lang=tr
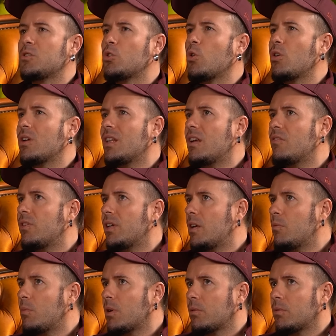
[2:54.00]
Sonradan
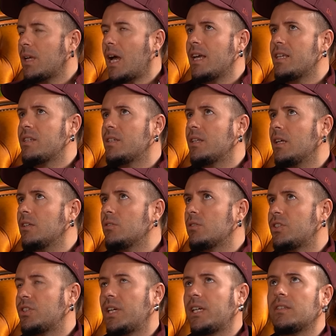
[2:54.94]
falan bak ya eskiden
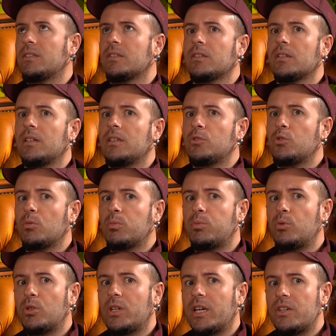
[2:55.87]
şeydi hani çok
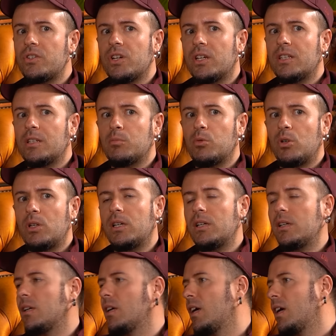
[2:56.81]
büyük heyecanla
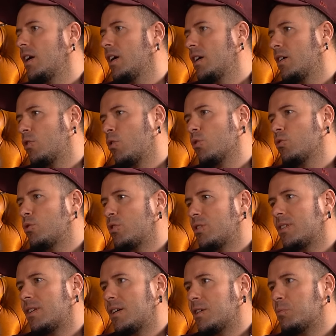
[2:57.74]
böyle kontrol
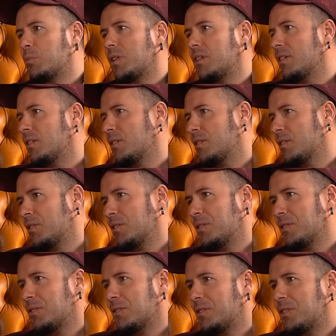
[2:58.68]
ederdim hani e,
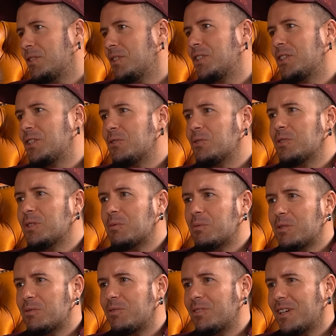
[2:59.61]
ya ben de iki ben günde de.
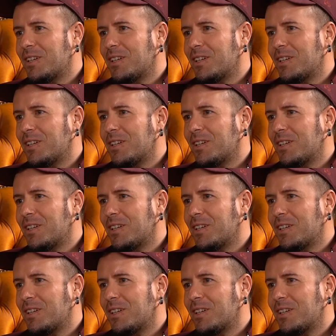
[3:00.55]
bir evet.